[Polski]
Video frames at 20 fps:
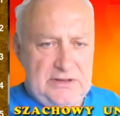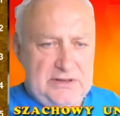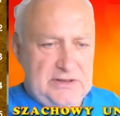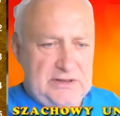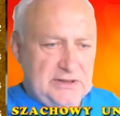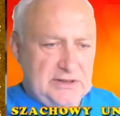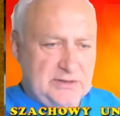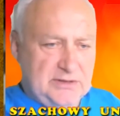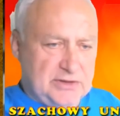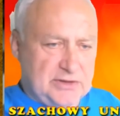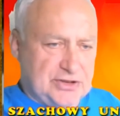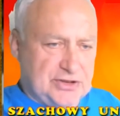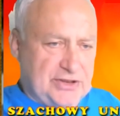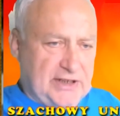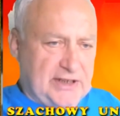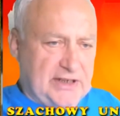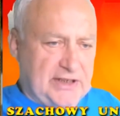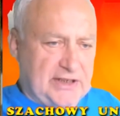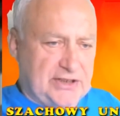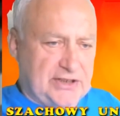Można
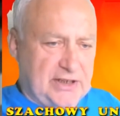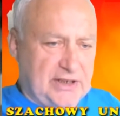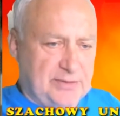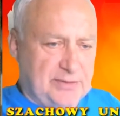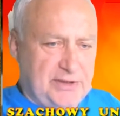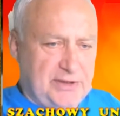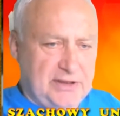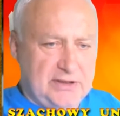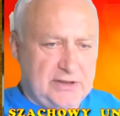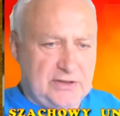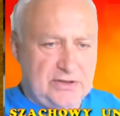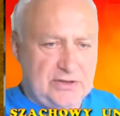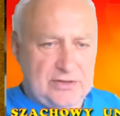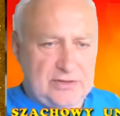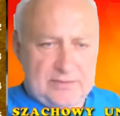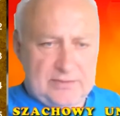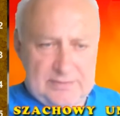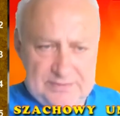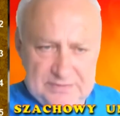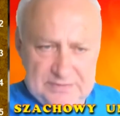grać H5.
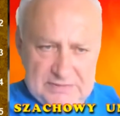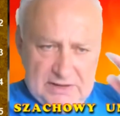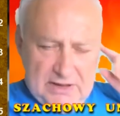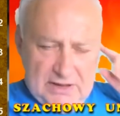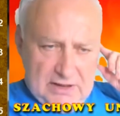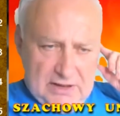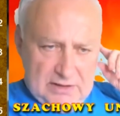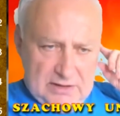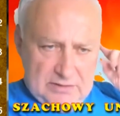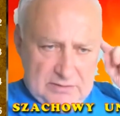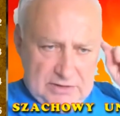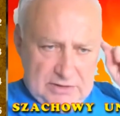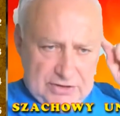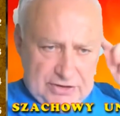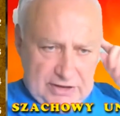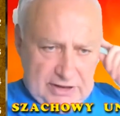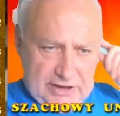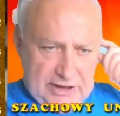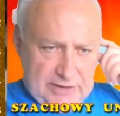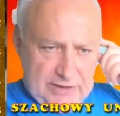Może
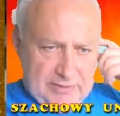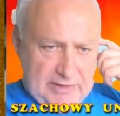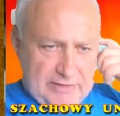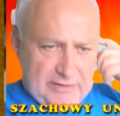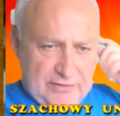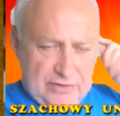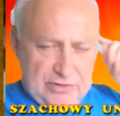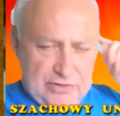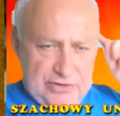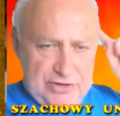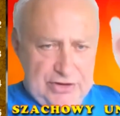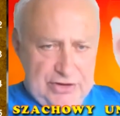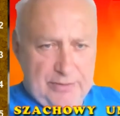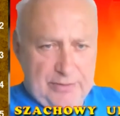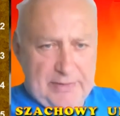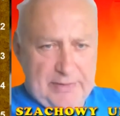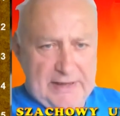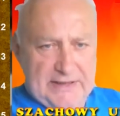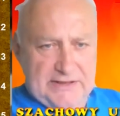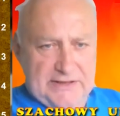Hetman wrócić do
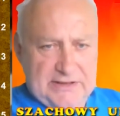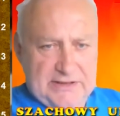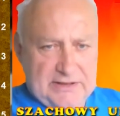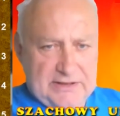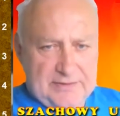bazy.